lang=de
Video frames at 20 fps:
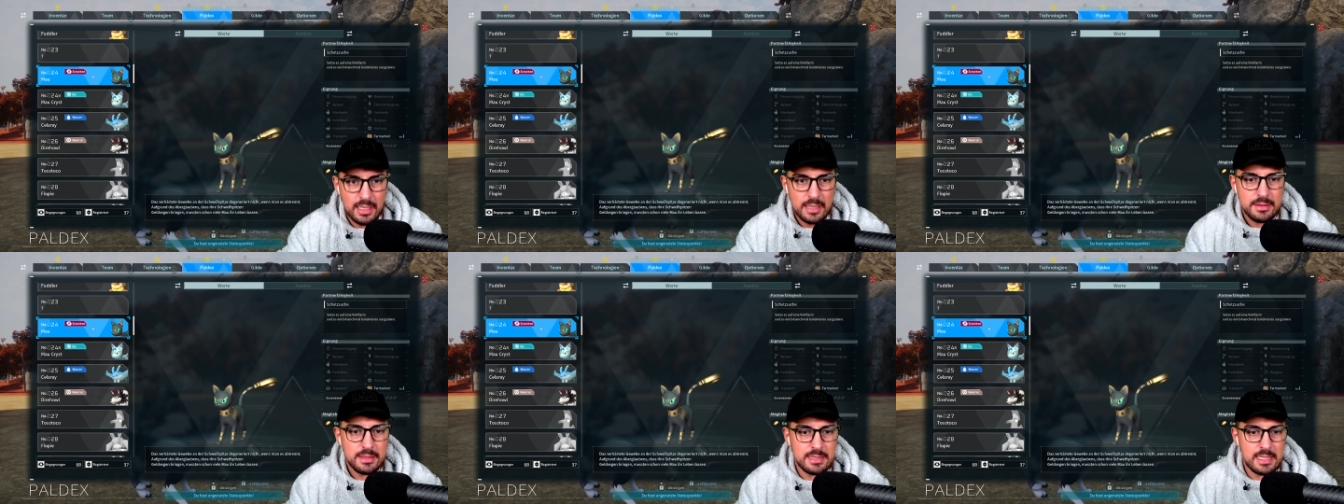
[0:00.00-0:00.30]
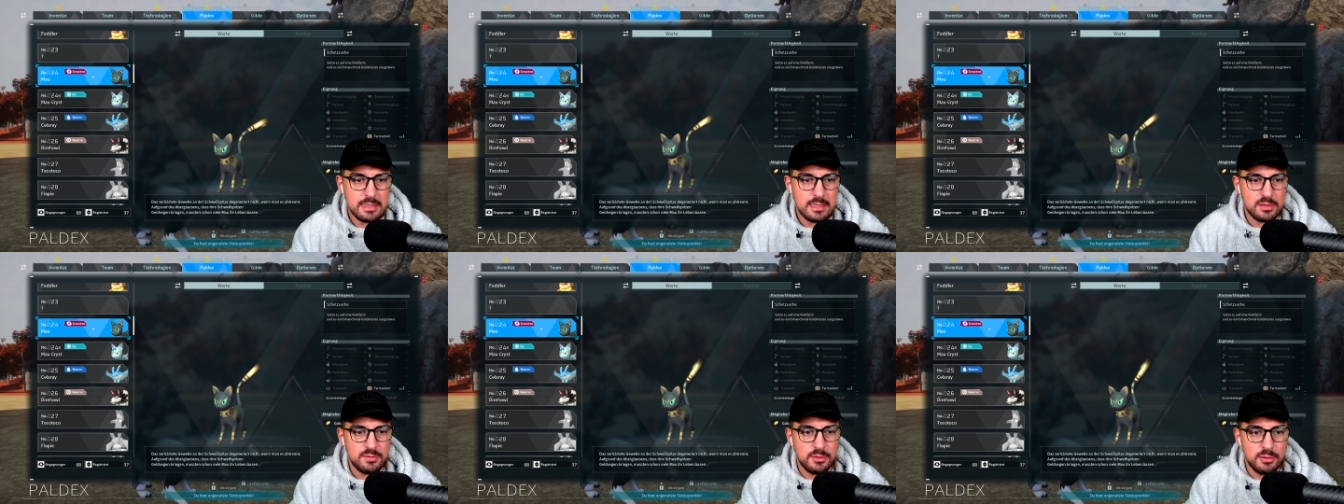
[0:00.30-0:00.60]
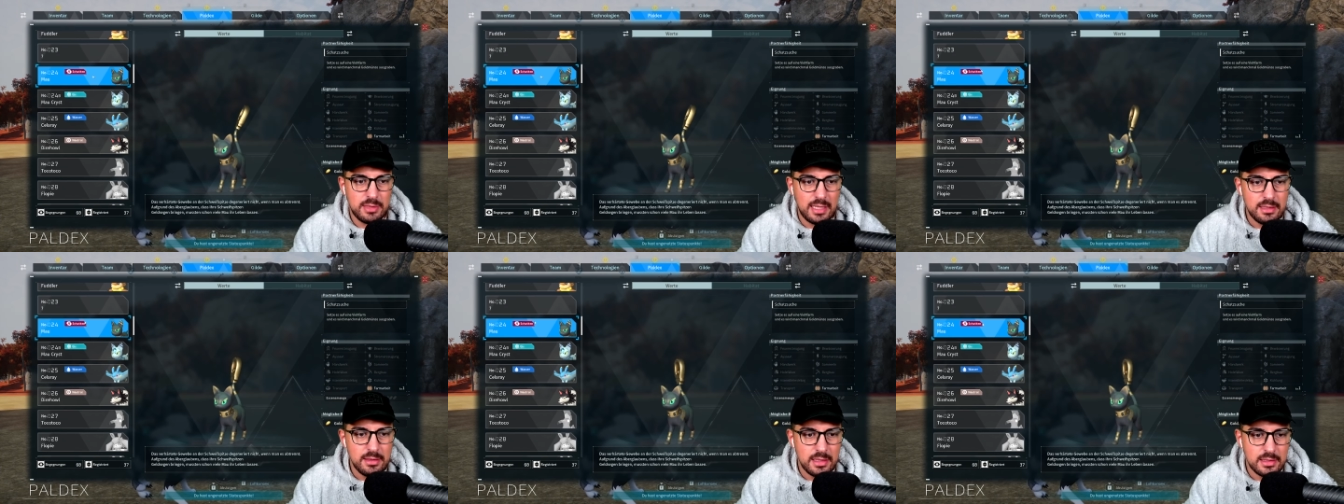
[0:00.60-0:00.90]
Das heißt also, wenn du
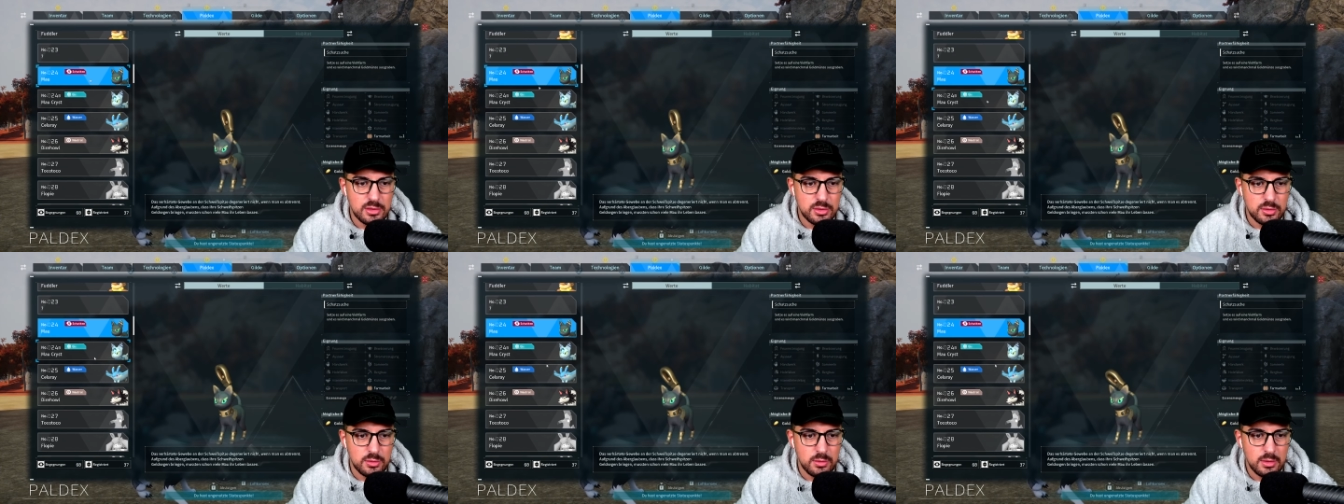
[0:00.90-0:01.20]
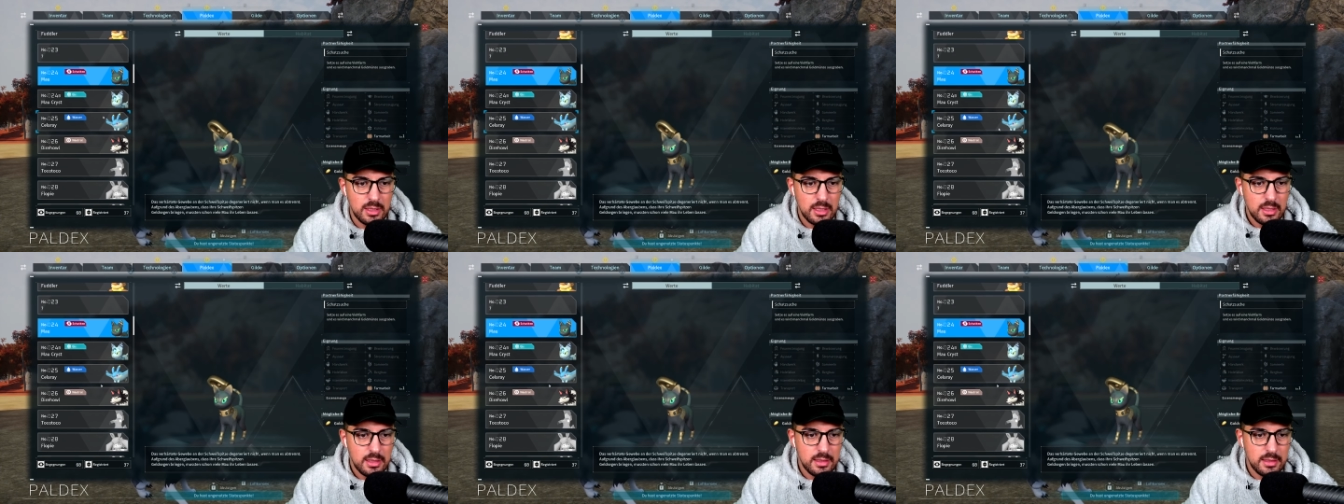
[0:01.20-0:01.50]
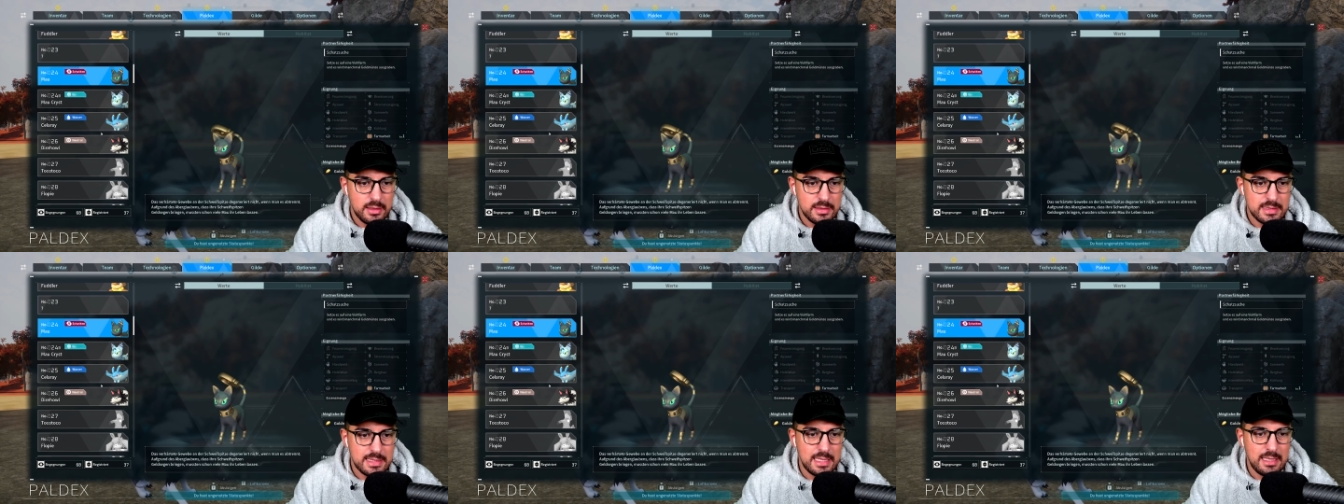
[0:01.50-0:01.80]
dann jetzt zu
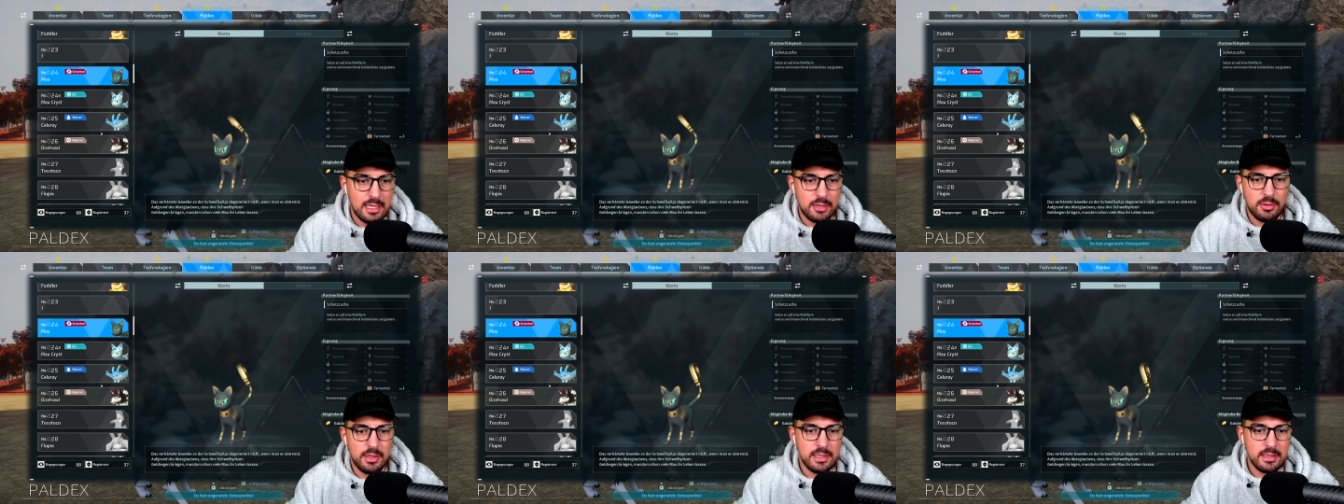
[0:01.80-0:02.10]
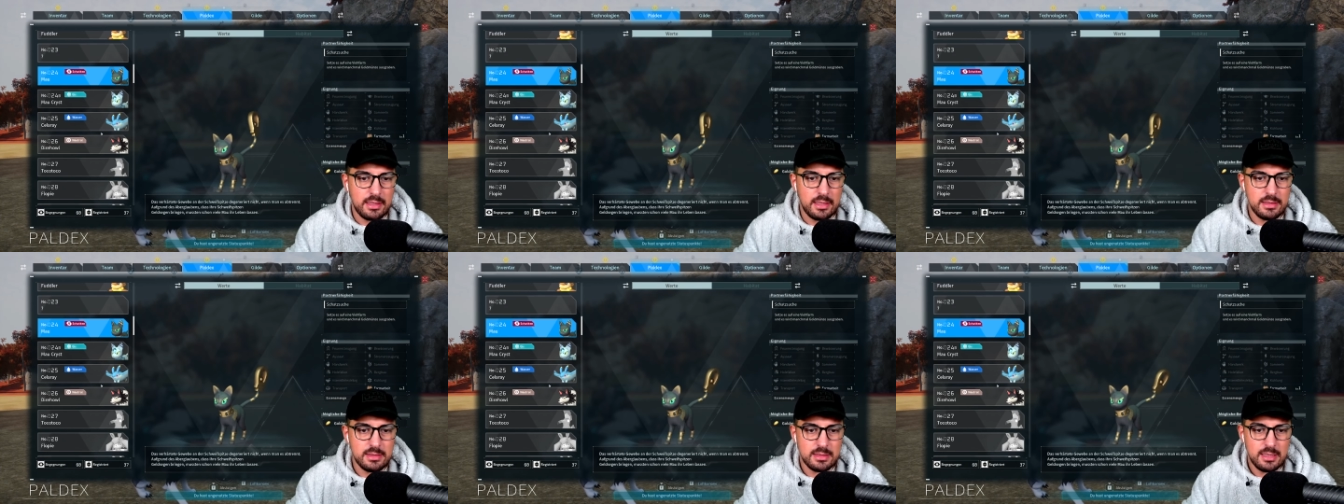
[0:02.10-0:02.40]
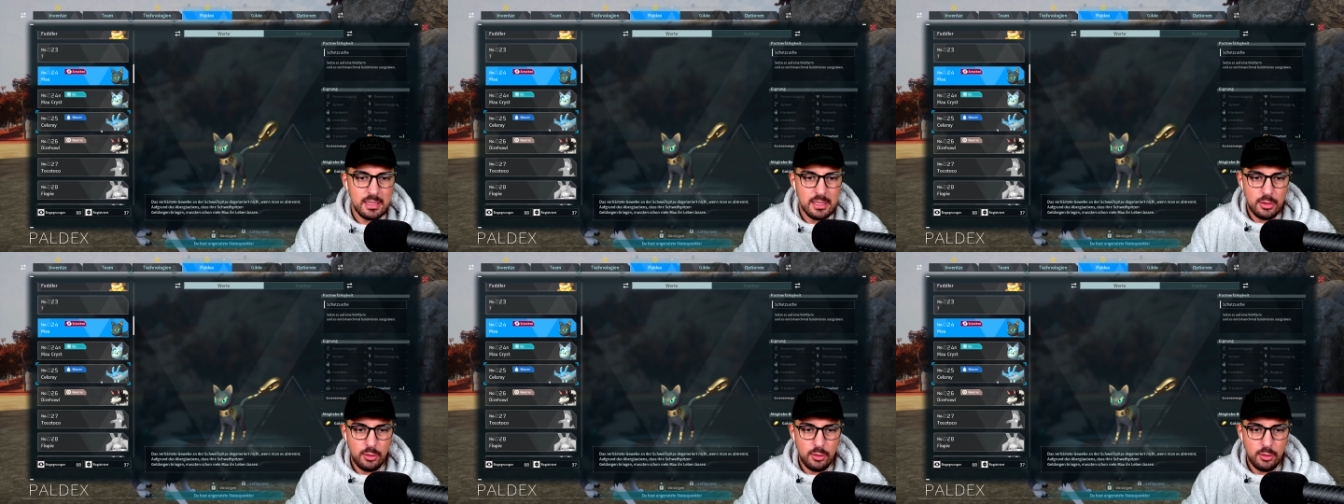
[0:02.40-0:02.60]
äh, Celerai gehst